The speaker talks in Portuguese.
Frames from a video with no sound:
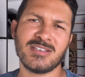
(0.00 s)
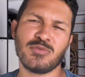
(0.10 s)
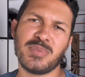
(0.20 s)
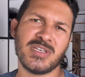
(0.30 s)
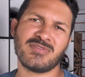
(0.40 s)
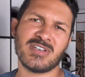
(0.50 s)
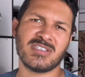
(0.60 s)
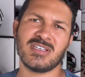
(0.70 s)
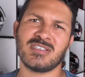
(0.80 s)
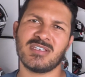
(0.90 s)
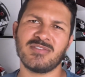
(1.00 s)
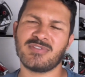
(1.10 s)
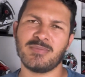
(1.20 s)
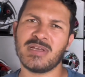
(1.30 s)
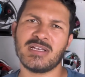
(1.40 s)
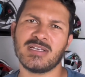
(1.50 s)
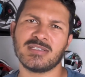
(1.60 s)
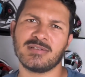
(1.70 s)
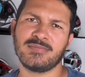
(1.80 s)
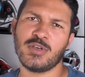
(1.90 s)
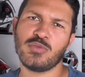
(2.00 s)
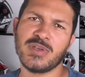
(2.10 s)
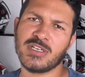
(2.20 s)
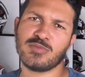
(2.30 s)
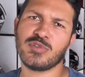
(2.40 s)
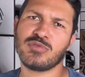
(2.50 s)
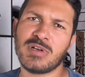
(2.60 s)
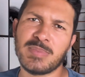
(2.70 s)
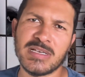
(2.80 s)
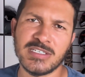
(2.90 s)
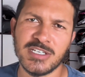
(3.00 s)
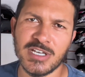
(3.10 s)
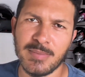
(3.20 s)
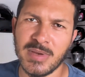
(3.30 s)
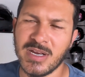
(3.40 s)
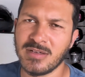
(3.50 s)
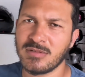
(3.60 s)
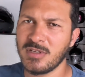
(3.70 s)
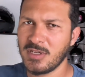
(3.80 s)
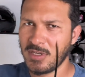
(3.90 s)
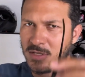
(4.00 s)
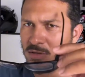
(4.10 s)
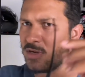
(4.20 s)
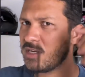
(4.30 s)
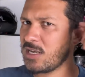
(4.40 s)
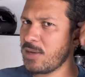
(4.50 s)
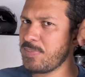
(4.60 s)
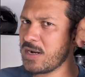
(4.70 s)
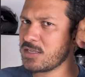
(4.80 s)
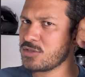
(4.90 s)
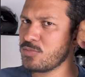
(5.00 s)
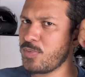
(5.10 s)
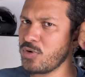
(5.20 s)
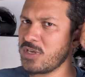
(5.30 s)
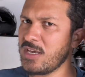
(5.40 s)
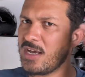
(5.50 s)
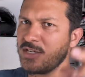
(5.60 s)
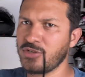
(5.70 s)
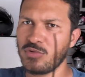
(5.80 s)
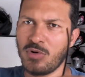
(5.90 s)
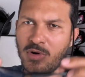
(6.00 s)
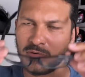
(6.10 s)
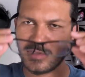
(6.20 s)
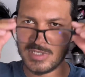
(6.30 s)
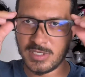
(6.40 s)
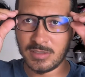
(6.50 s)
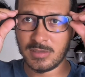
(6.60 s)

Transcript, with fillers: O preço fica acessível, fica beleza. Eu mesmo uso um capacete aberto, na hora que ele aperta-se assim, um pouquinho a haste do óculos, né?